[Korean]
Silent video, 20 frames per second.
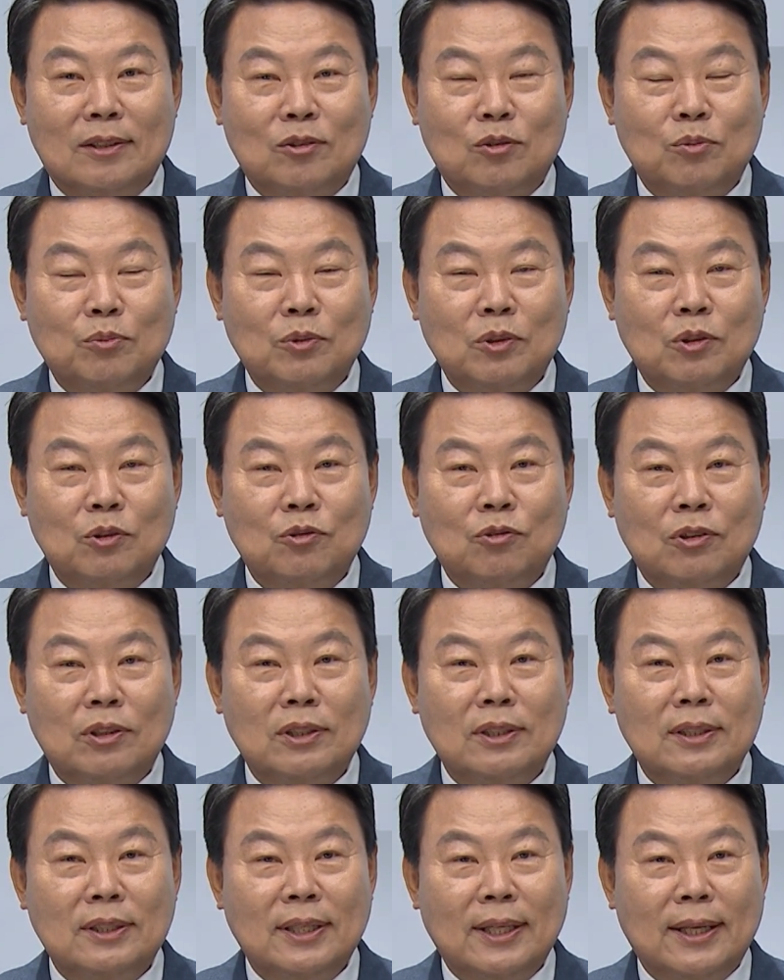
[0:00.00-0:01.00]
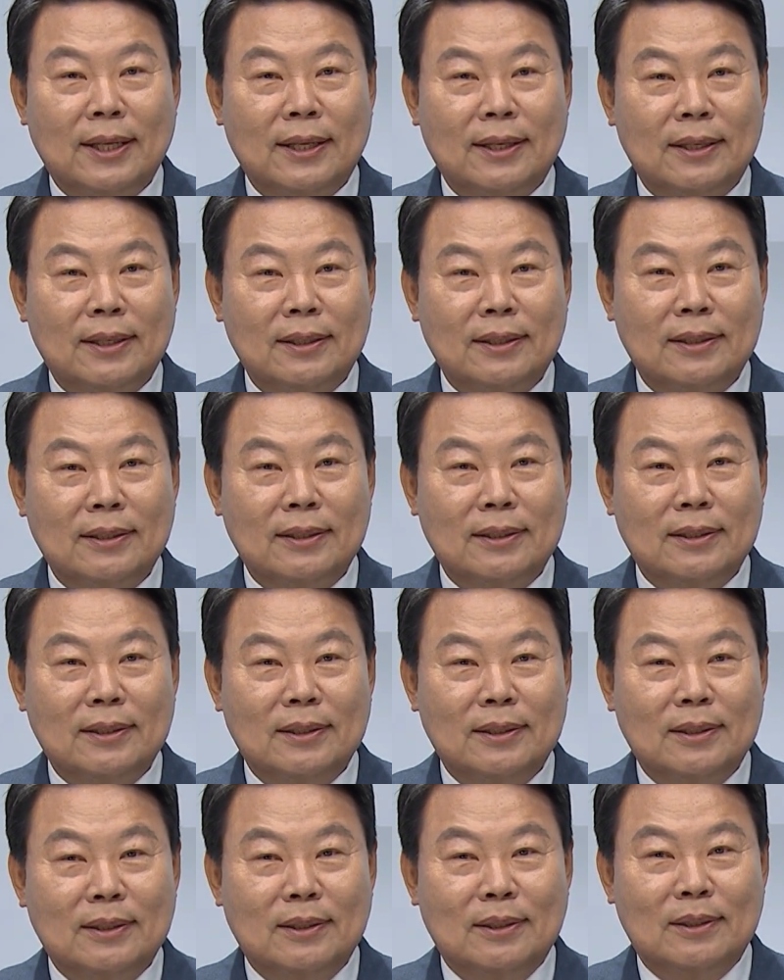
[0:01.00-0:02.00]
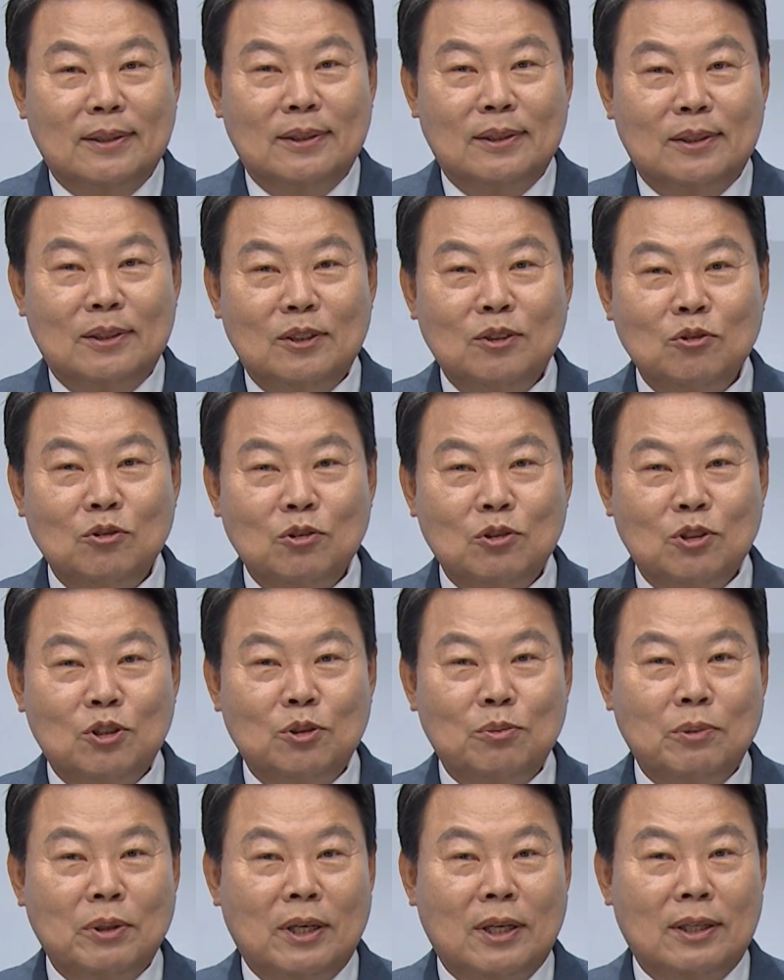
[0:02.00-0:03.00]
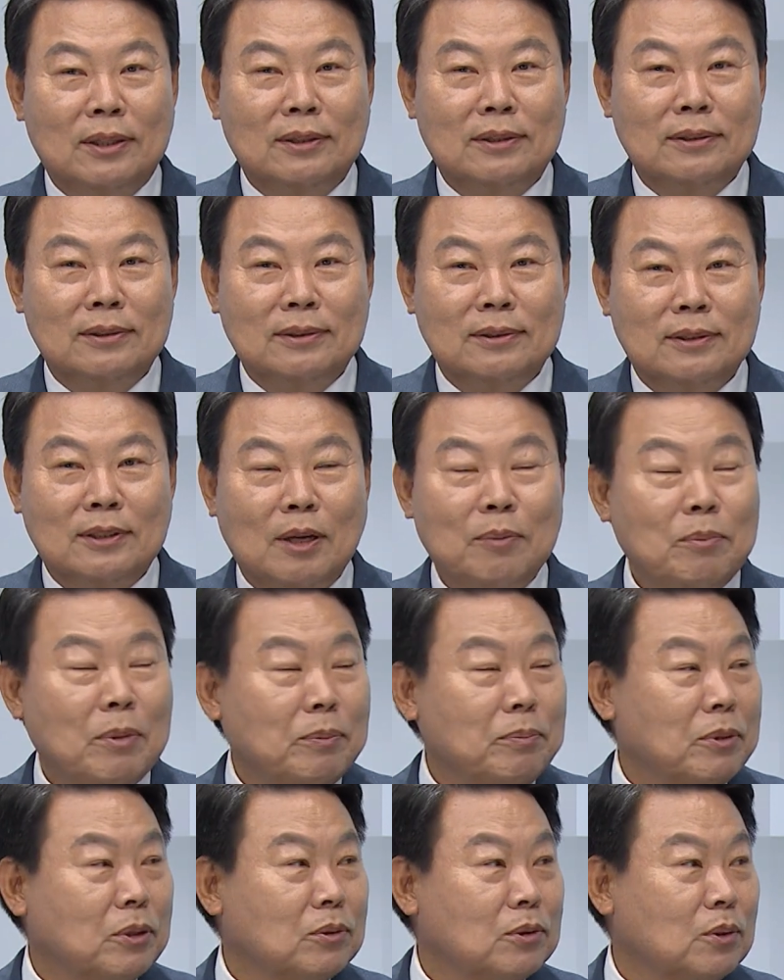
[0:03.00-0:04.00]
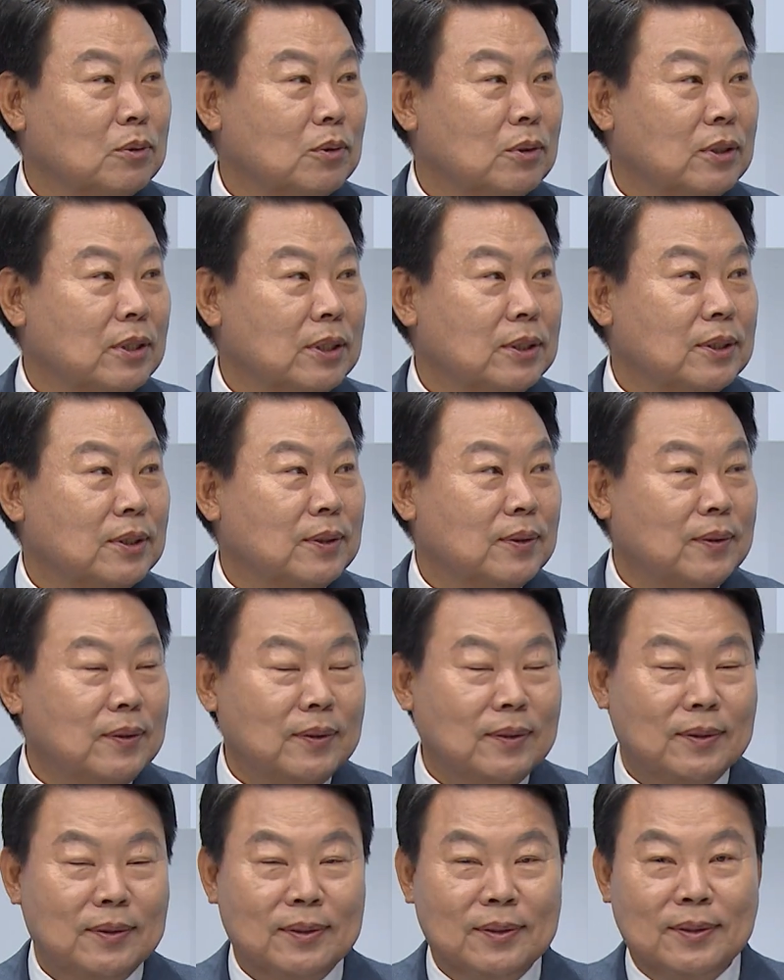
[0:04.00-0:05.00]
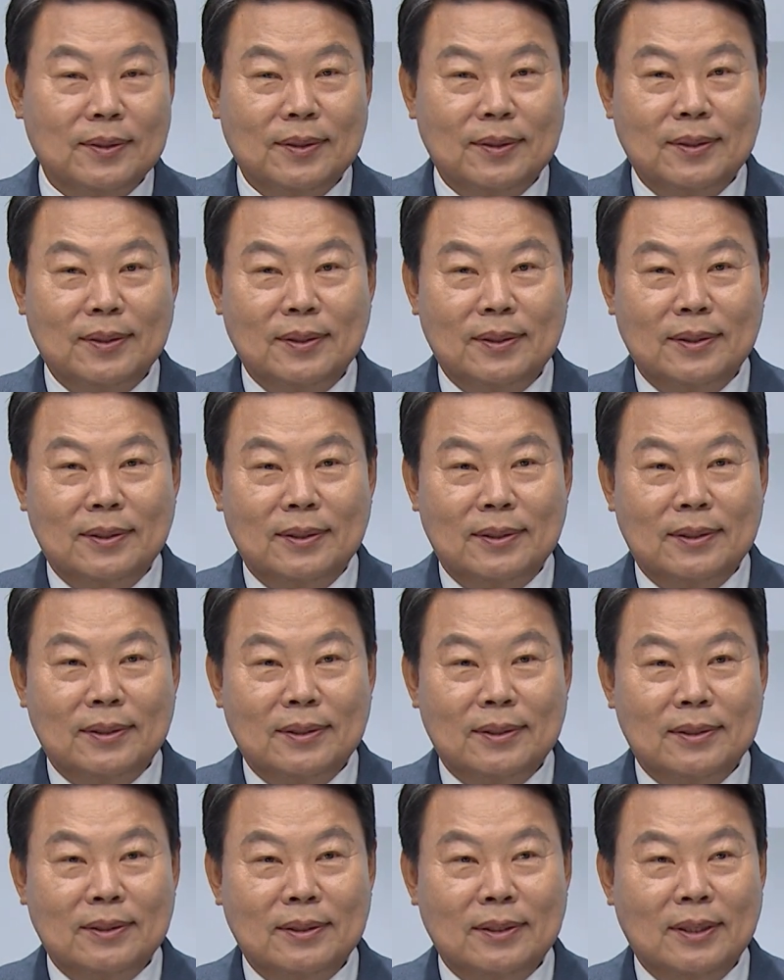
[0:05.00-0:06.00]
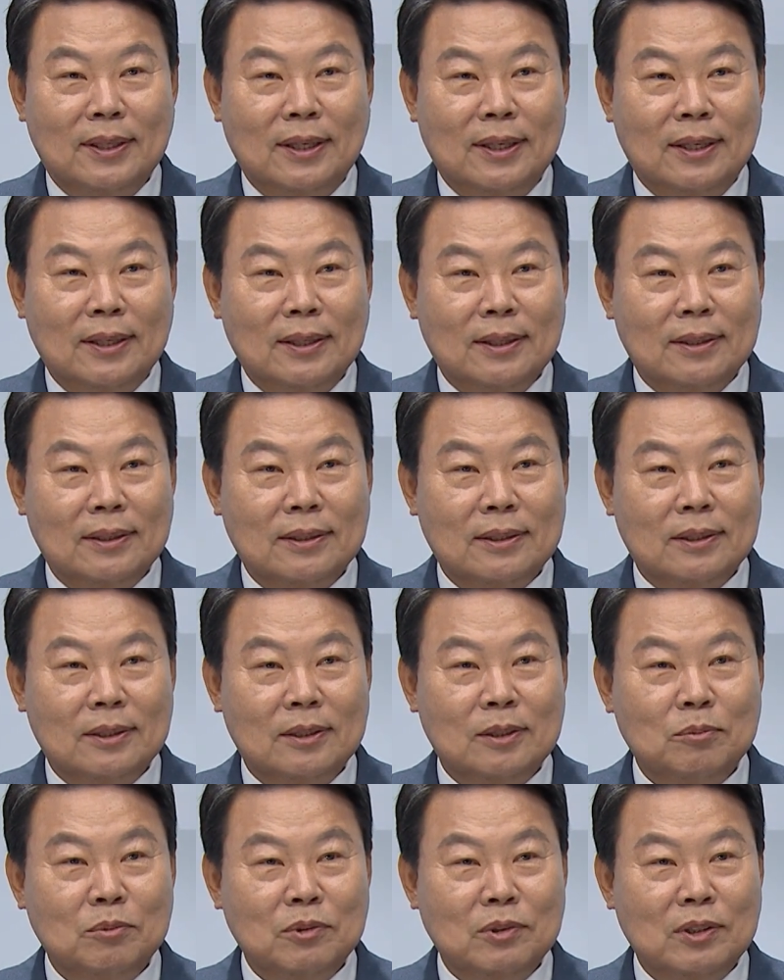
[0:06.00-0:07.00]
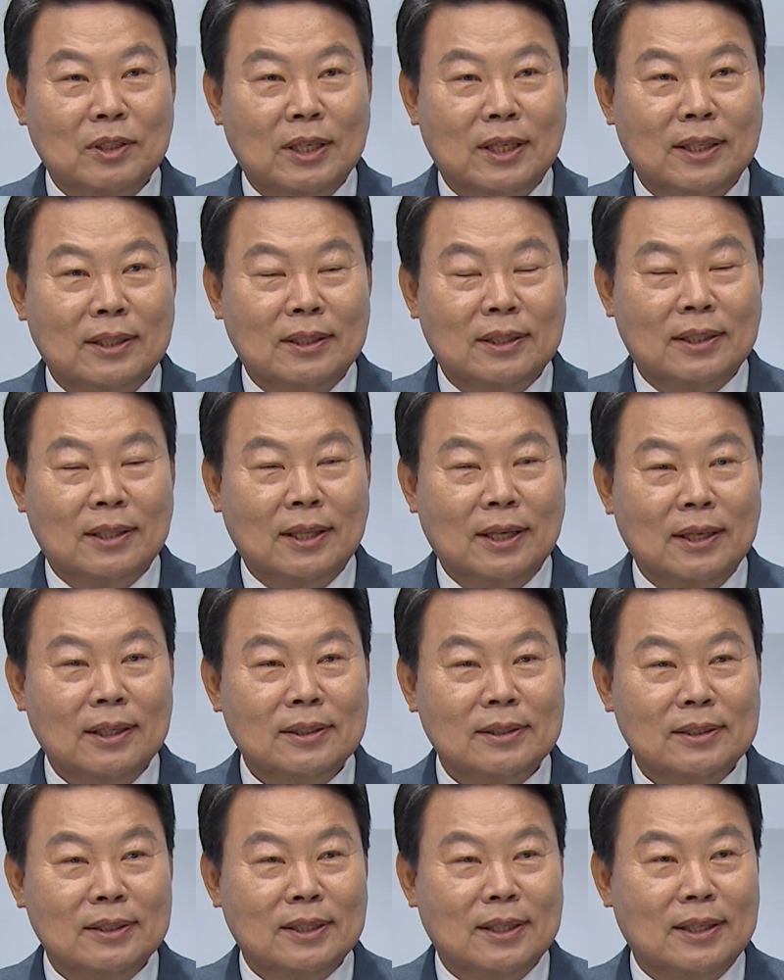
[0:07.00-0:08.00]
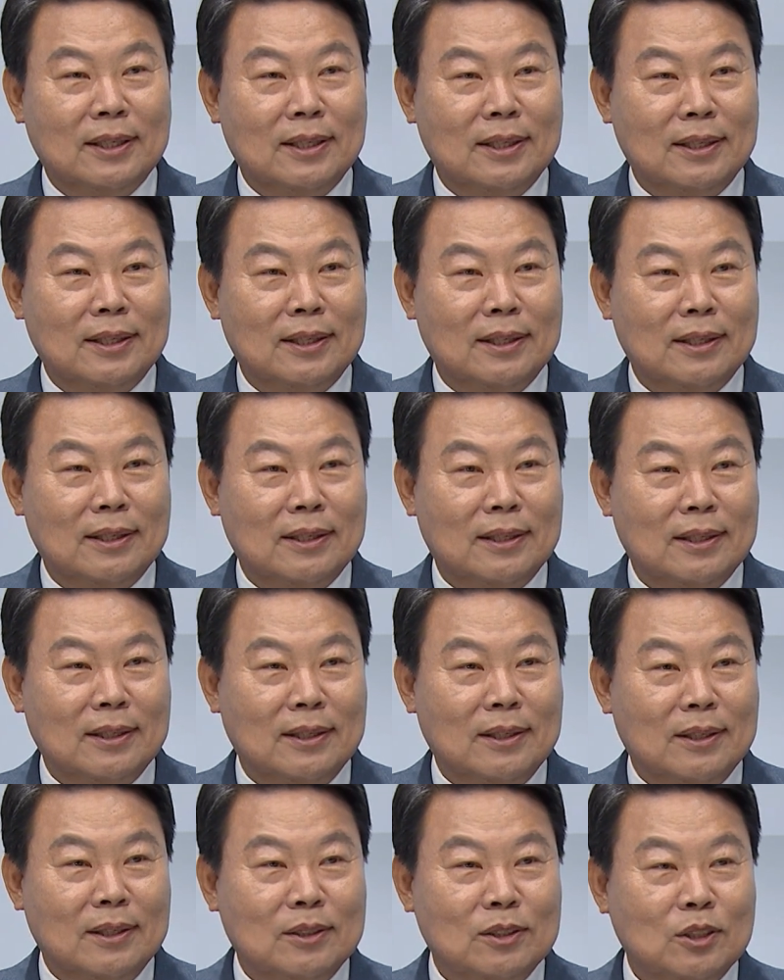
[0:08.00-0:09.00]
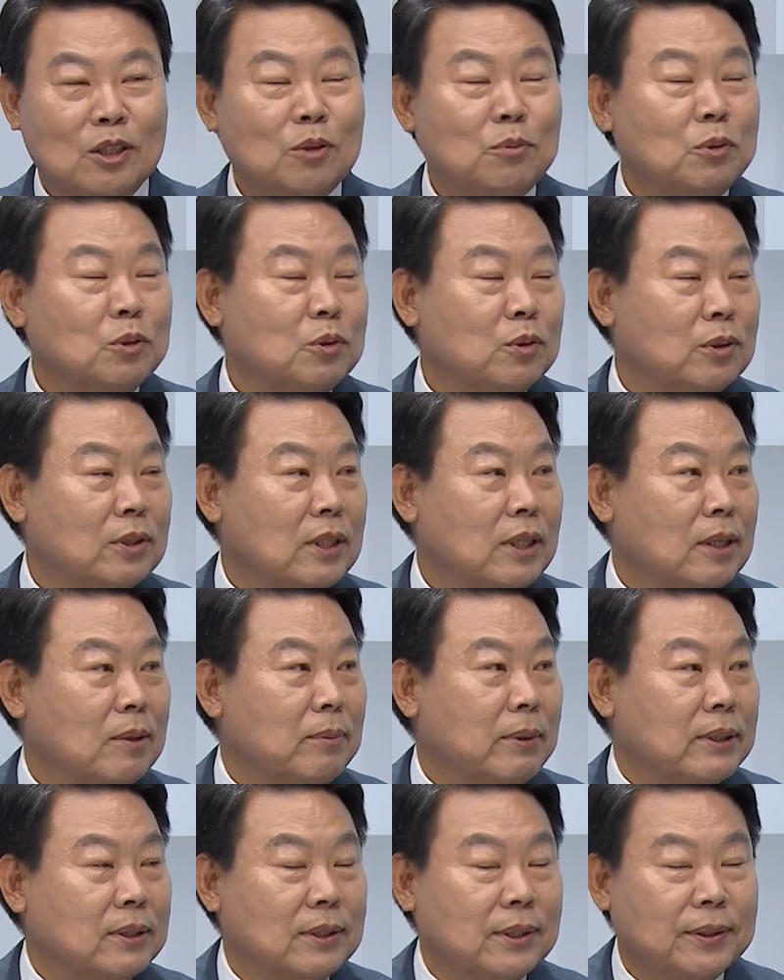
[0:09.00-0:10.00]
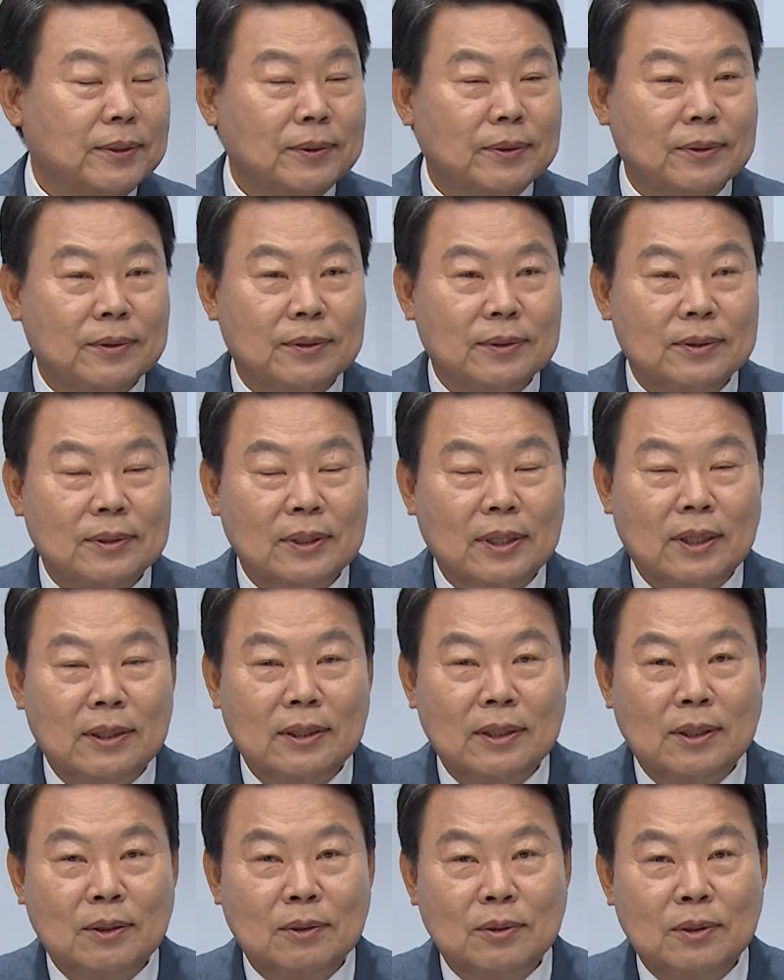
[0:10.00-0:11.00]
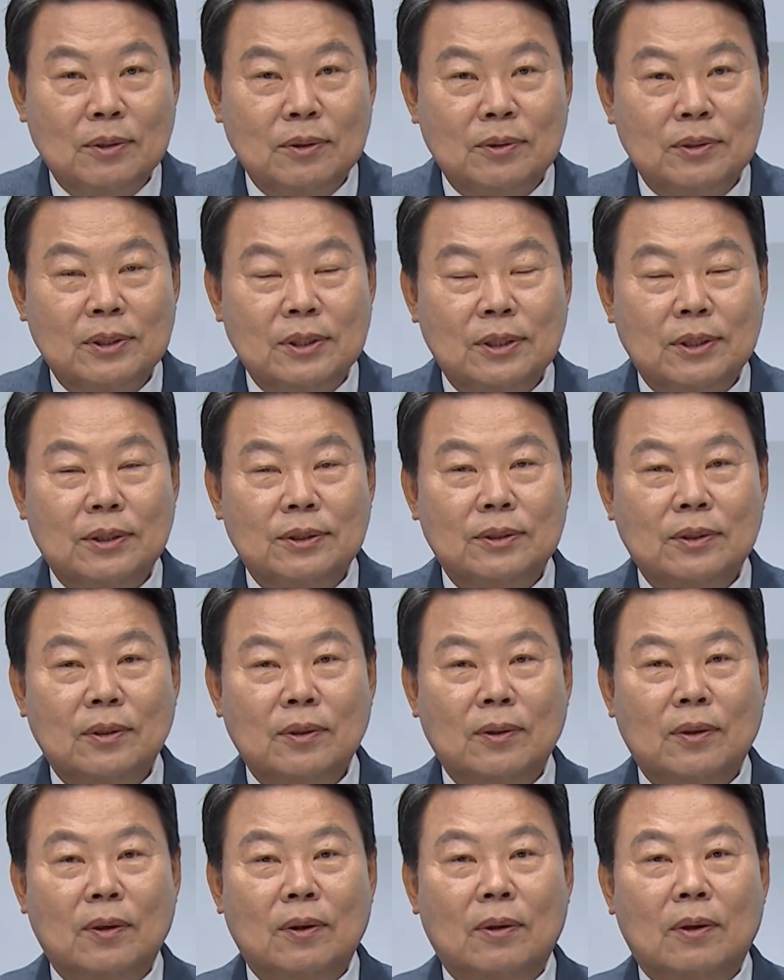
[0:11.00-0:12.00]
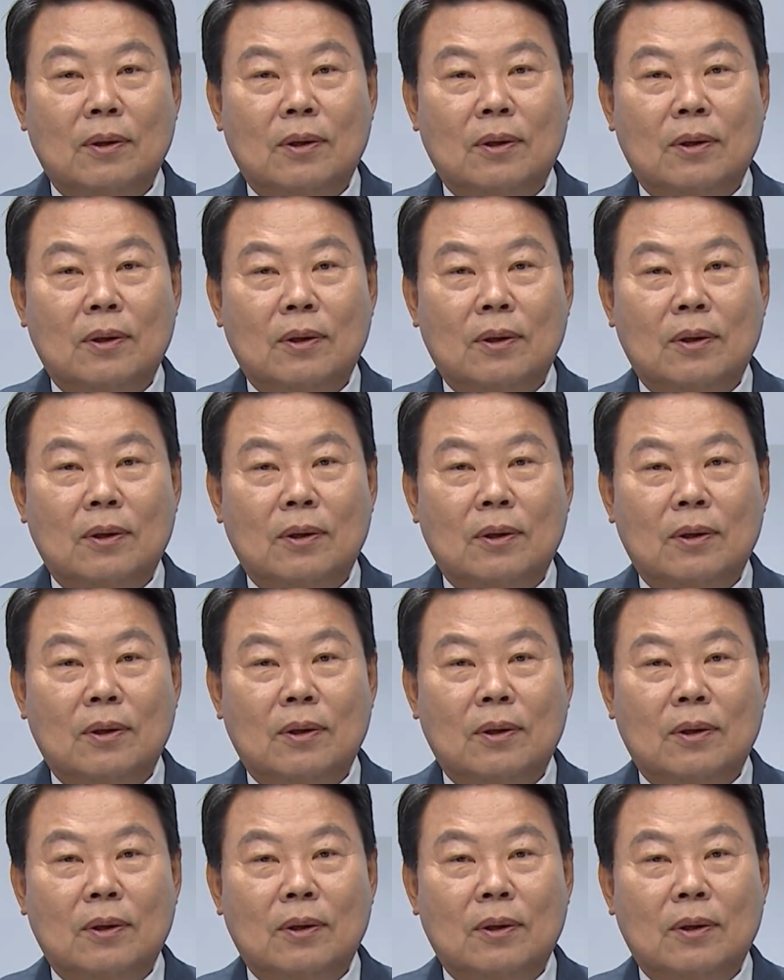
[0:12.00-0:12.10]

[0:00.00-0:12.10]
주민록을 뒀는데 인구로 치면 한 3만 명 정도 되죠. 근데 그분들한테 이제 설문조사를 해봤어요. 네. 세안대학교를 시켜서